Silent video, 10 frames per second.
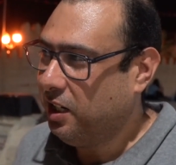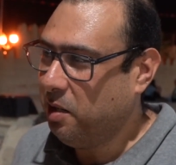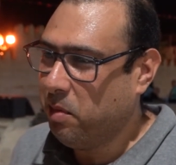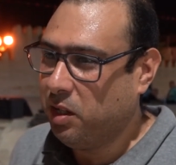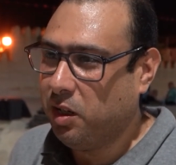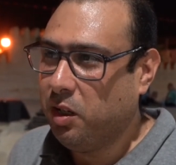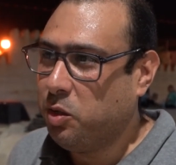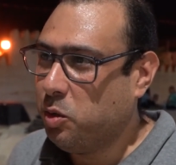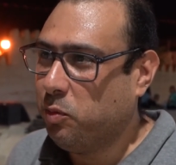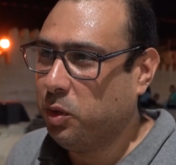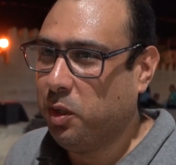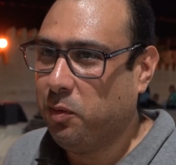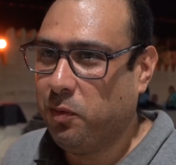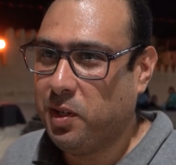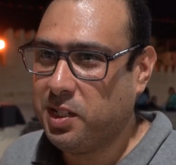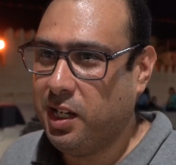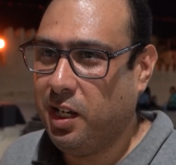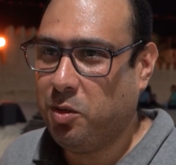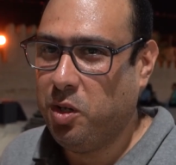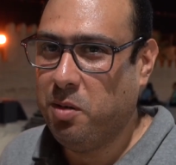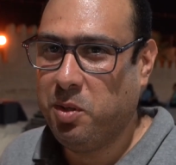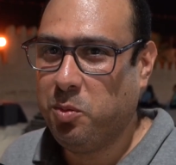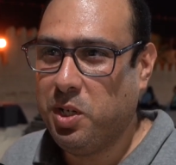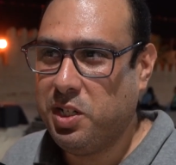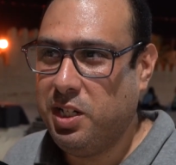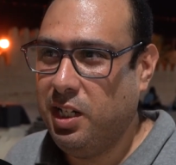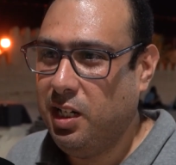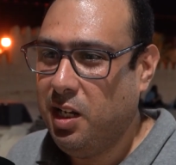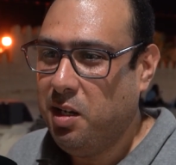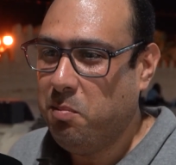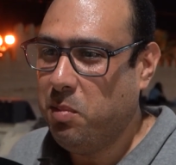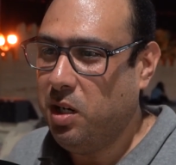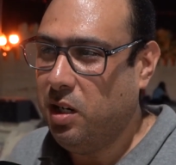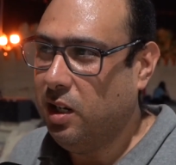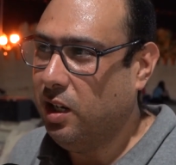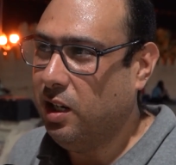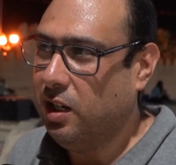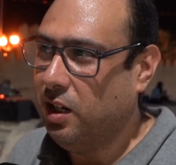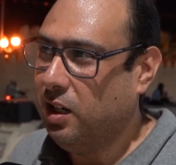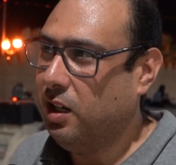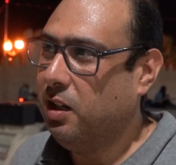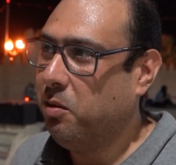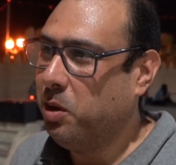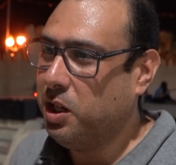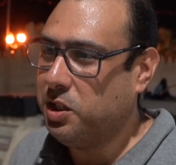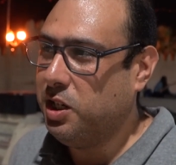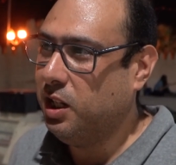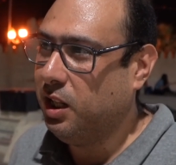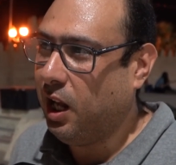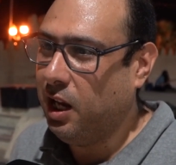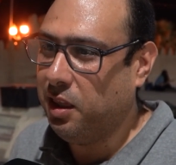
كما تشوفوا تو في الفسقيه كنا متواجدين من آه، ورشات الحي